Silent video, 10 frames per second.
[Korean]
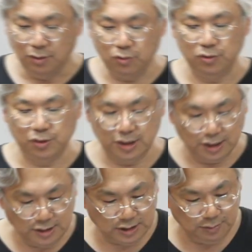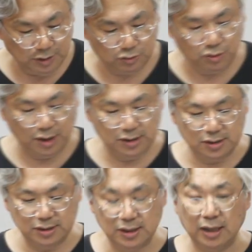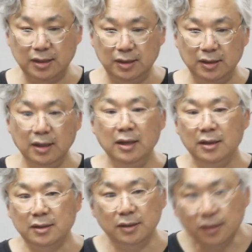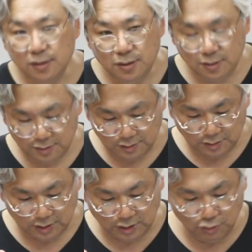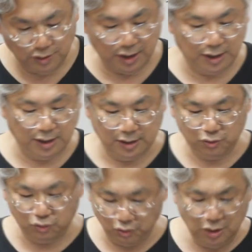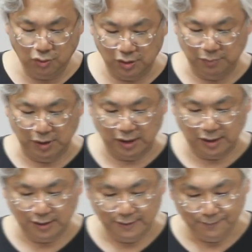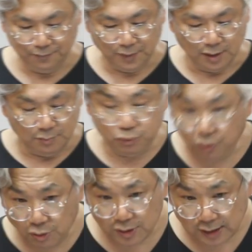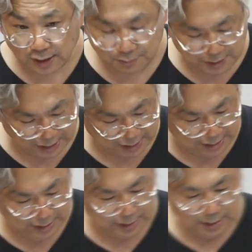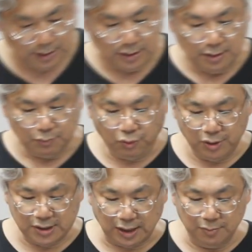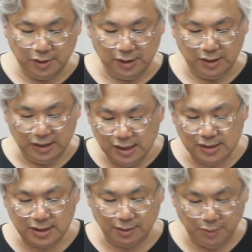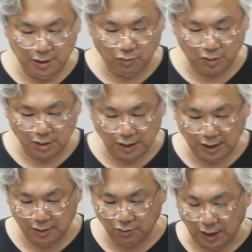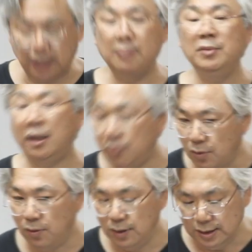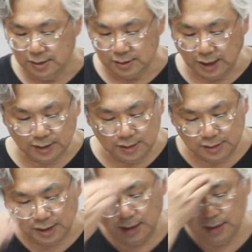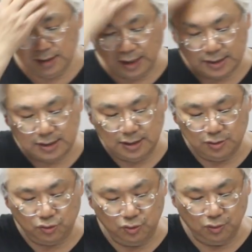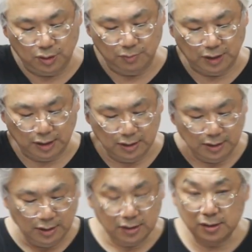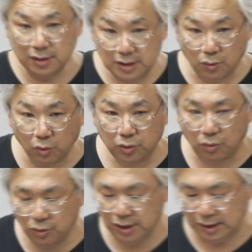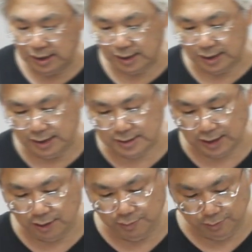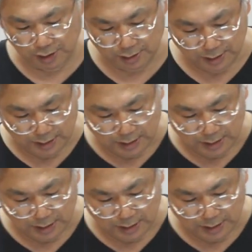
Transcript: 오늘도 열심히 수행정진하는 그런 기운의 주인공입니까? 프로는 다릅니다. 프로의 삶은 늘 재미있고 건강하고 아름답고 따뜻한 가치의 주인공입니다. 그것이 곧 홍익인간의 삶이며